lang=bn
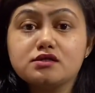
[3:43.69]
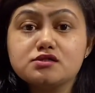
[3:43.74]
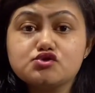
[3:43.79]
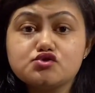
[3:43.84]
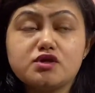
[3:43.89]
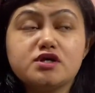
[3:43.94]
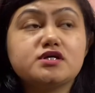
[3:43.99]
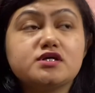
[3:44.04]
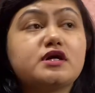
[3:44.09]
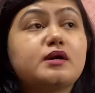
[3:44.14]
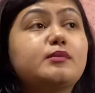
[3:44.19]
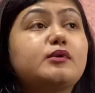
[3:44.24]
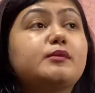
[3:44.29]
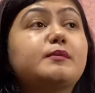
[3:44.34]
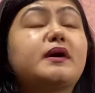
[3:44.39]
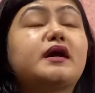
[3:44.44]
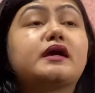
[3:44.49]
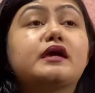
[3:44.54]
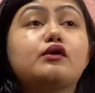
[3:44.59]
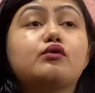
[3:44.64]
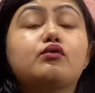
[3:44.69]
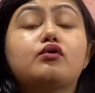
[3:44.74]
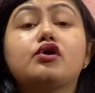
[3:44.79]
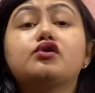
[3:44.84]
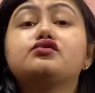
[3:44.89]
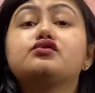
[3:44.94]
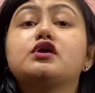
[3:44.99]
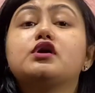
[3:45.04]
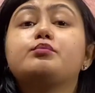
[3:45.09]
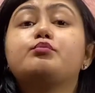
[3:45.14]
চলে যাবে বা কেউ
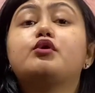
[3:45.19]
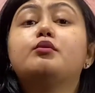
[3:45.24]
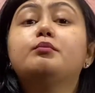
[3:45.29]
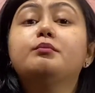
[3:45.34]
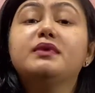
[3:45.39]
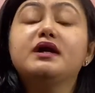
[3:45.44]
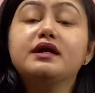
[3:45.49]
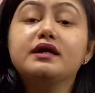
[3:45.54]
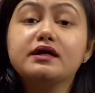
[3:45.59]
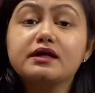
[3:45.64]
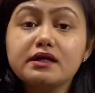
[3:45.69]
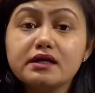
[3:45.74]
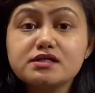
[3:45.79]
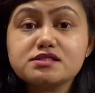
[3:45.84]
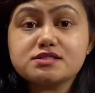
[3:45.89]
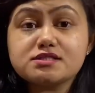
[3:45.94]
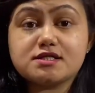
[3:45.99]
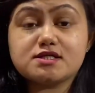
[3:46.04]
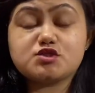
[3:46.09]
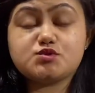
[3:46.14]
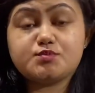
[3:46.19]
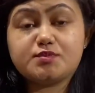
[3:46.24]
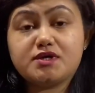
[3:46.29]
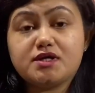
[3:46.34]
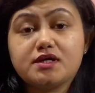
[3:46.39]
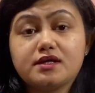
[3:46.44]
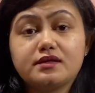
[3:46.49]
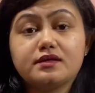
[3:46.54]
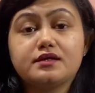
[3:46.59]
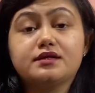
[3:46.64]
হয়তো এরপর মেডিকেলে চান্স
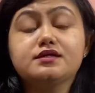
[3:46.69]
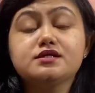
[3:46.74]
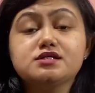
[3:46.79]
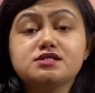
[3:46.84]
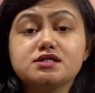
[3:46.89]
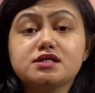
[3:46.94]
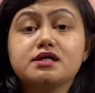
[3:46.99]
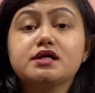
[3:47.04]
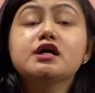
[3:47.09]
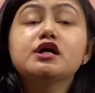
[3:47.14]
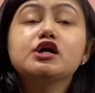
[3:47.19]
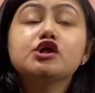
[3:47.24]
পেয়ে গেলে নিটে